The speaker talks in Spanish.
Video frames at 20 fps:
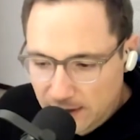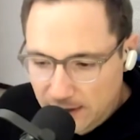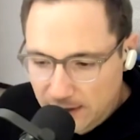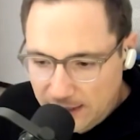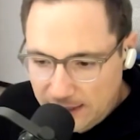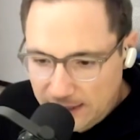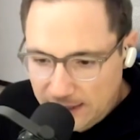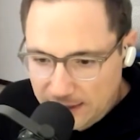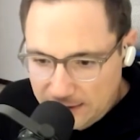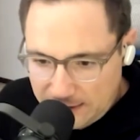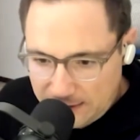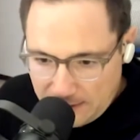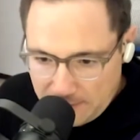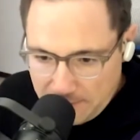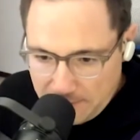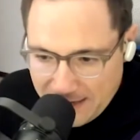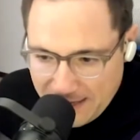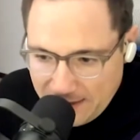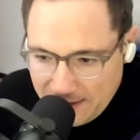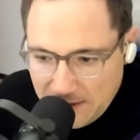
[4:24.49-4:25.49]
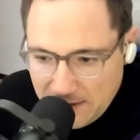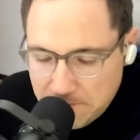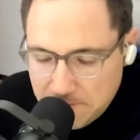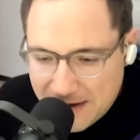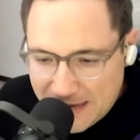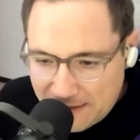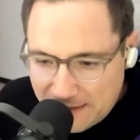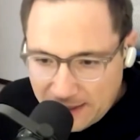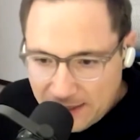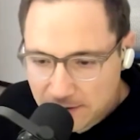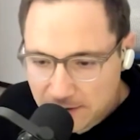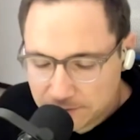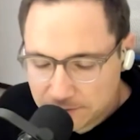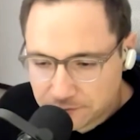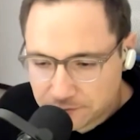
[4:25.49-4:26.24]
eh, de madre y padre,